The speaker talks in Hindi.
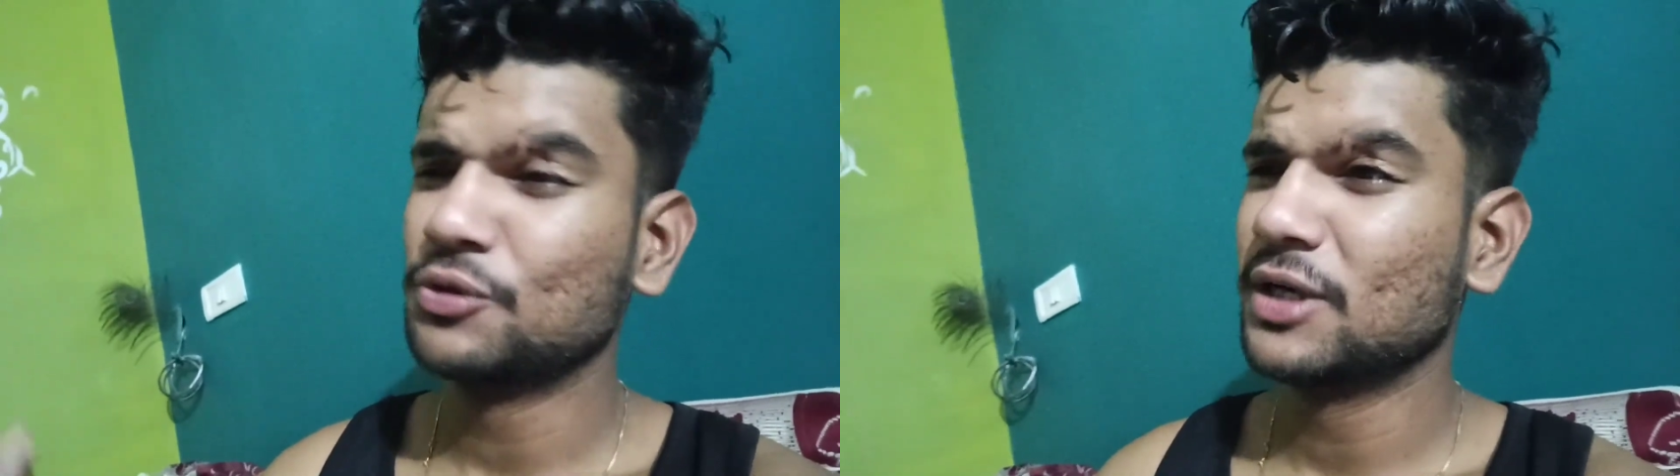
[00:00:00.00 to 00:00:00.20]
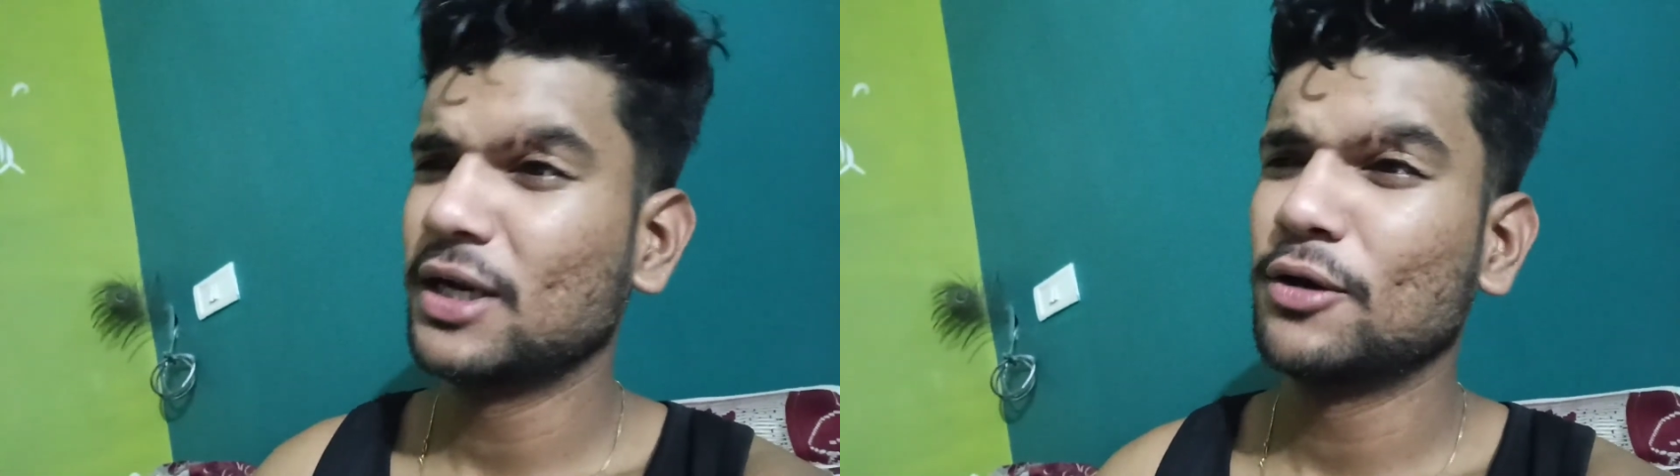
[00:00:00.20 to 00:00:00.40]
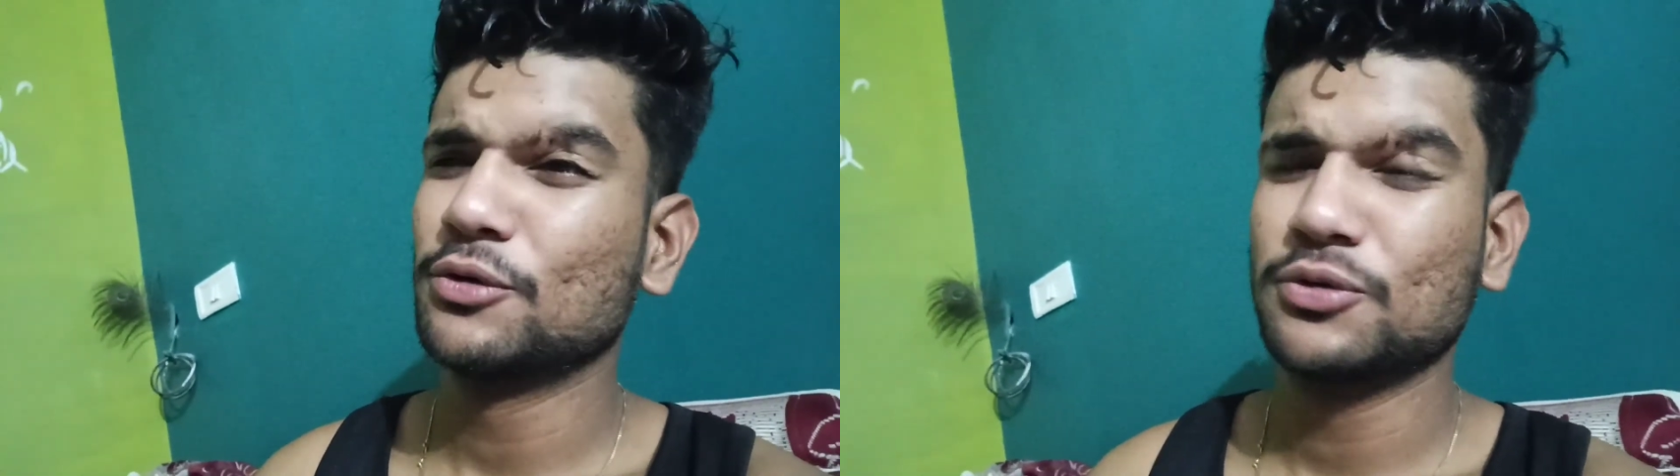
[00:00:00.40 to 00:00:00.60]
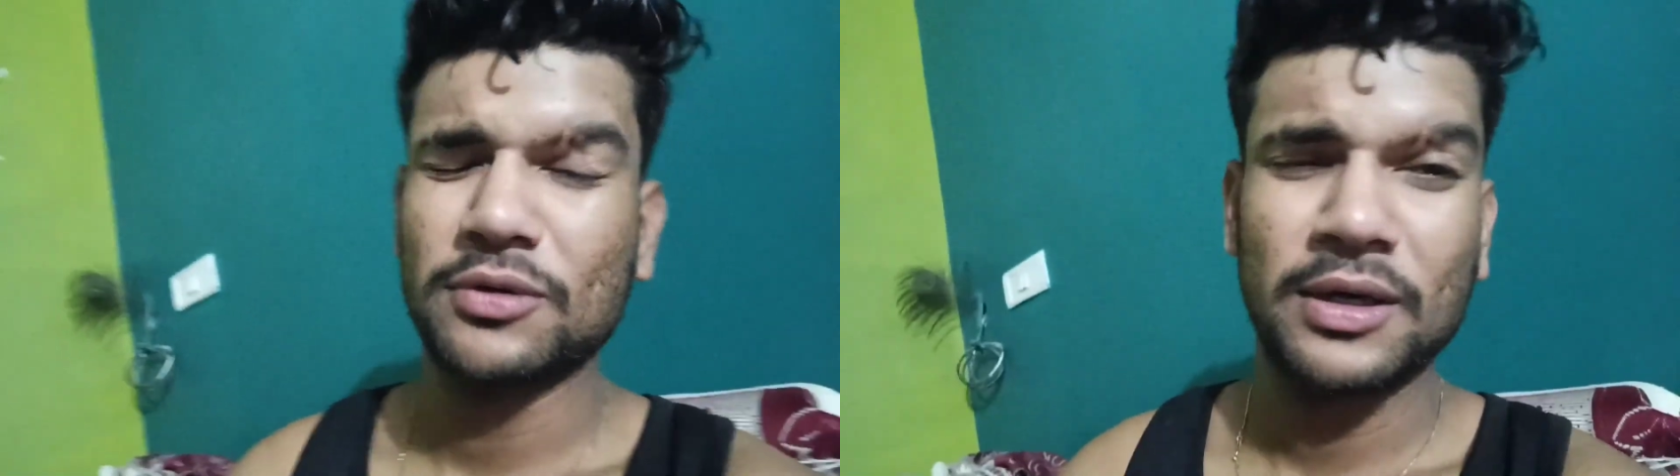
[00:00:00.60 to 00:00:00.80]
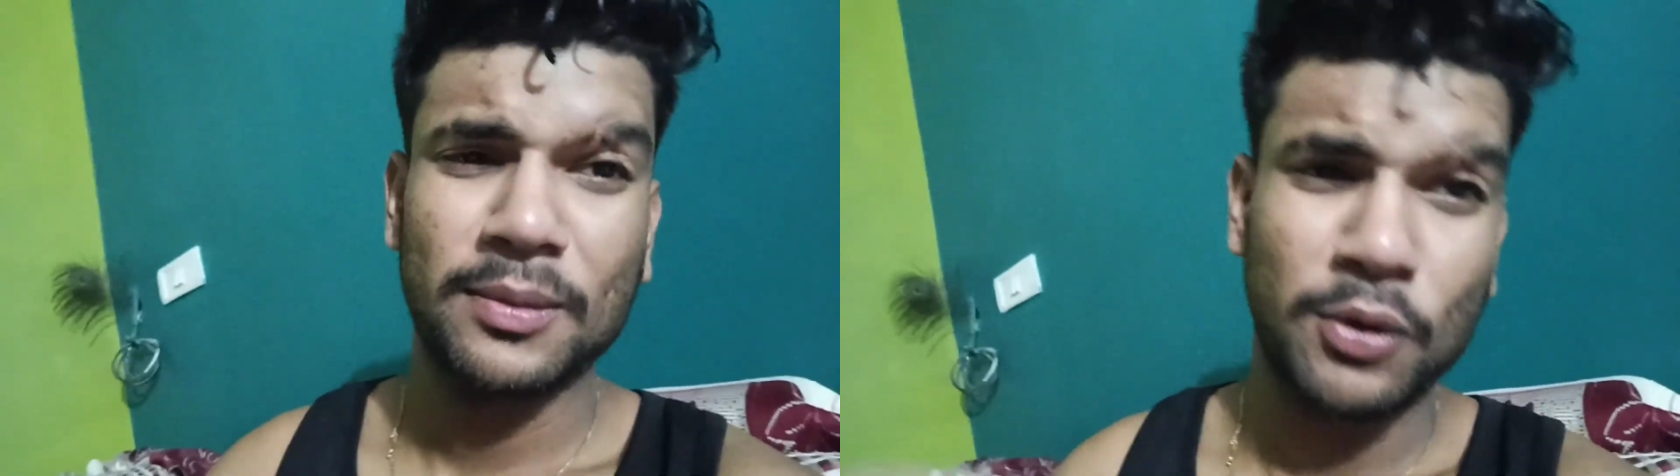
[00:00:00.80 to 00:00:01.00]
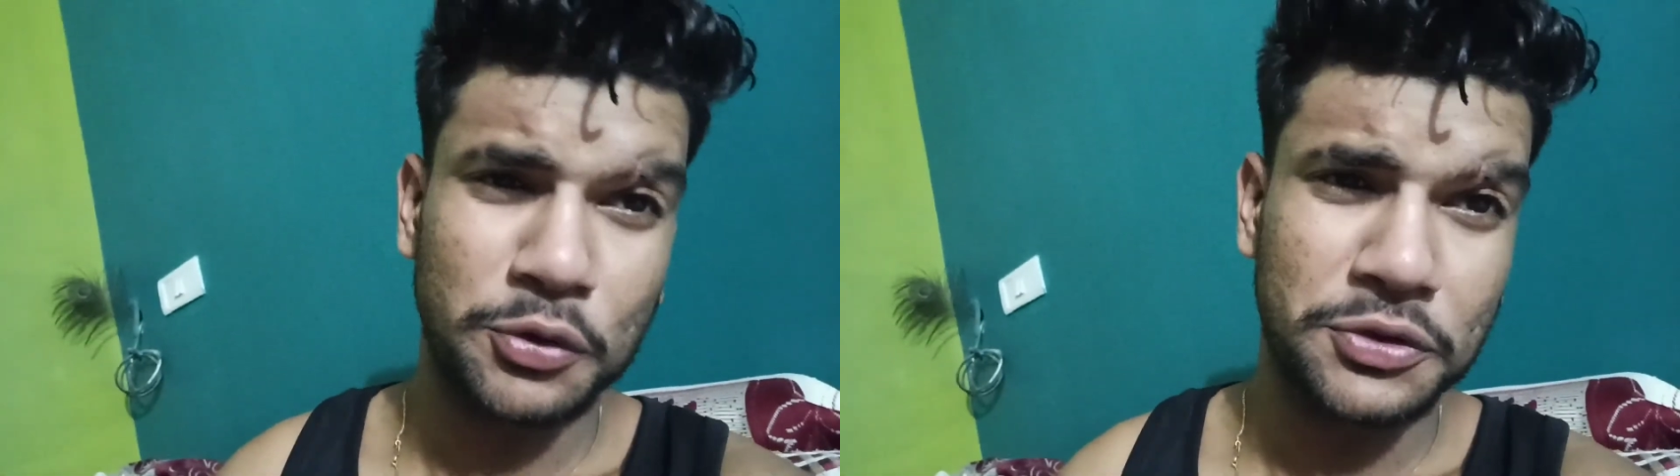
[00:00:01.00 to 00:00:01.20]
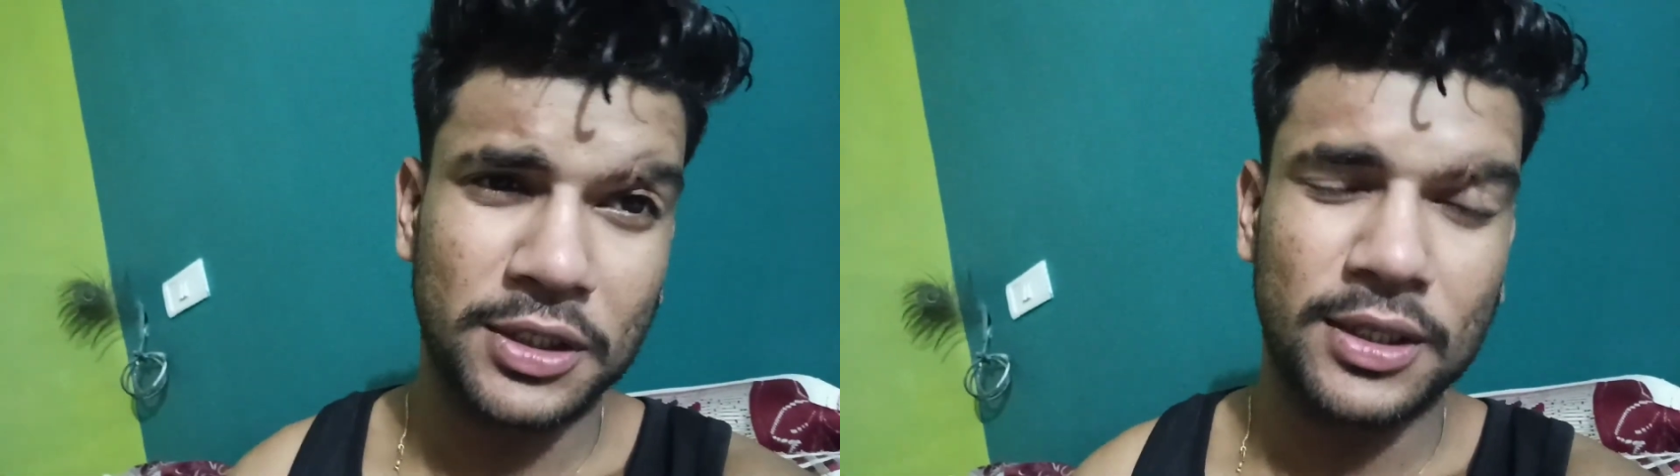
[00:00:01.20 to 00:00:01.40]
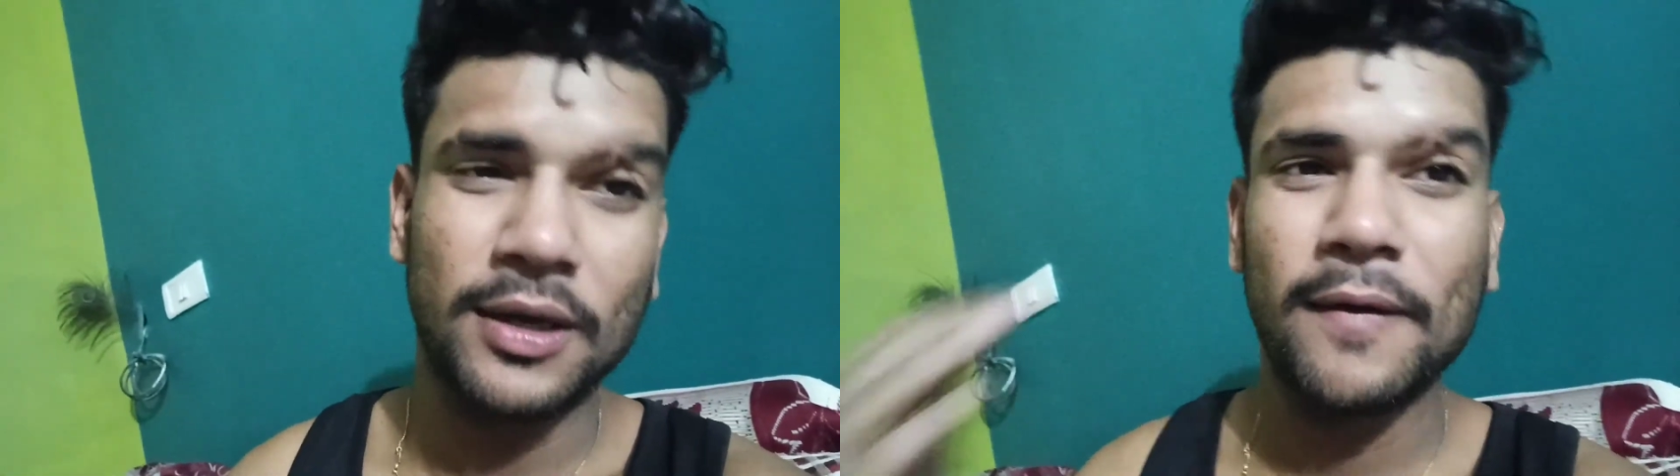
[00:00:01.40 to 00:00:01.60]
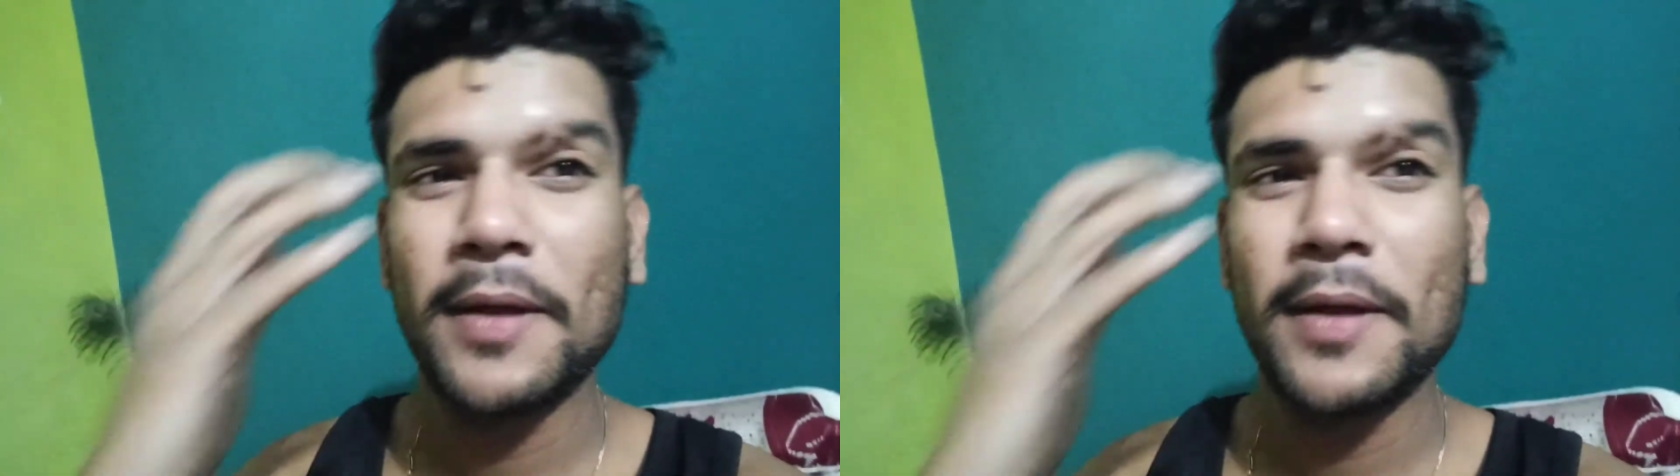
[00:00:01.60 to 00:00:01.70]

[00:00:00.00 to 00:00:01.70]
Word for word: उजाला हो चुका है बहुत ज़्यादा